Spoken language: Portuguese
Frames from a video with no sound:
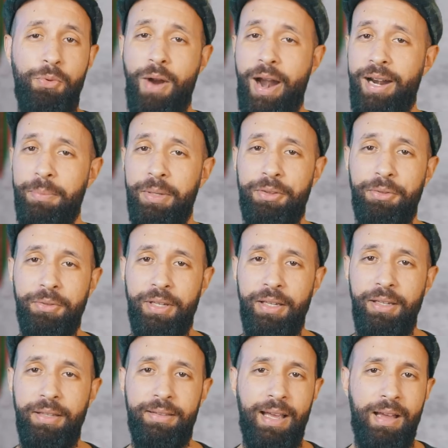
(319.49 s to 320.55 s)
O árbitro
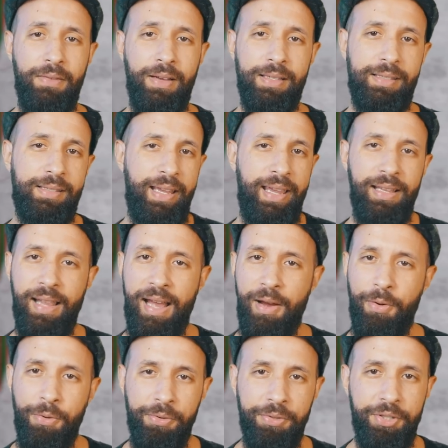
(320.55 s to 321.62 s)
que estava sei
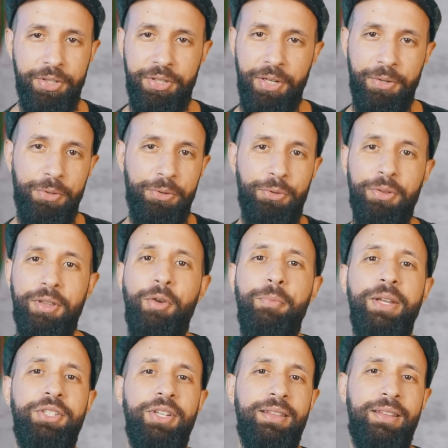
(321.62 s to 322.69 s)
lá onde chegou
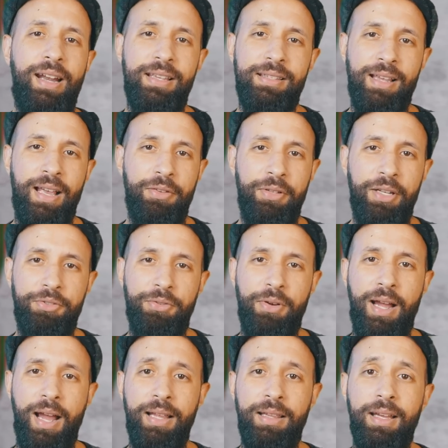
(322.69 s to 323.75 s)
totalmente atrasado na
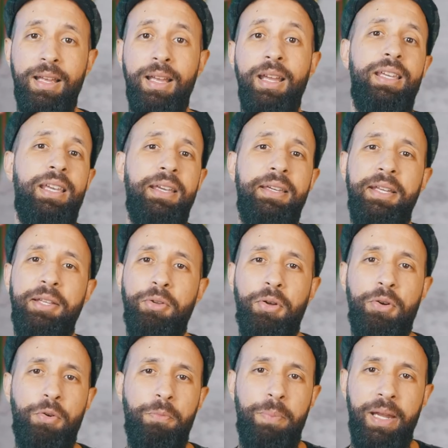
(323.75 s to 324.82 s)
jogada e
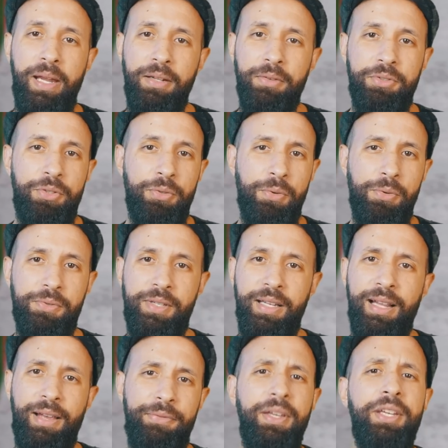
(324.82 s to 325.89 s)
ignorou o pênalti ou
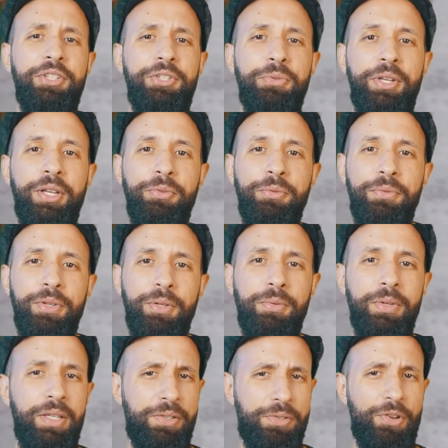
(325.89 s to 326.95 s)
sei lá, fingiu que não
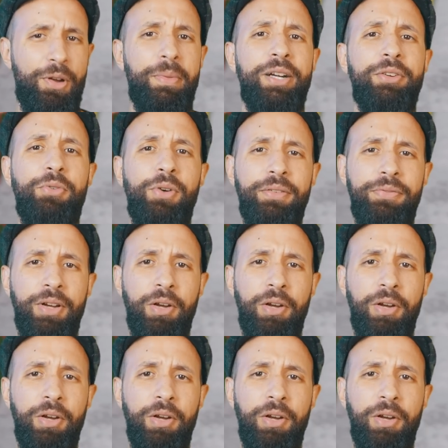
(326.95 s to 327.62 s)
viu e só marcou a